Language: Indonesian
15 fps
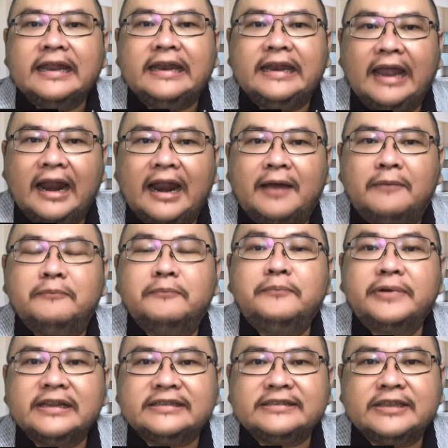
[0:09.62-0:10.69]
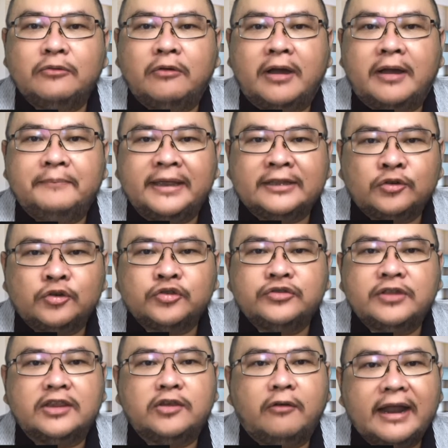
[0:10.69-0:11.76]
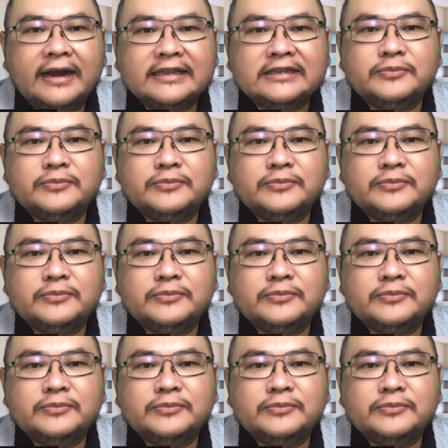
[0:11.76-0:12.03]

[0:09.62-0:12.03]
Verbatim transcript: Dalam peristiwa Petrus dan Yohanes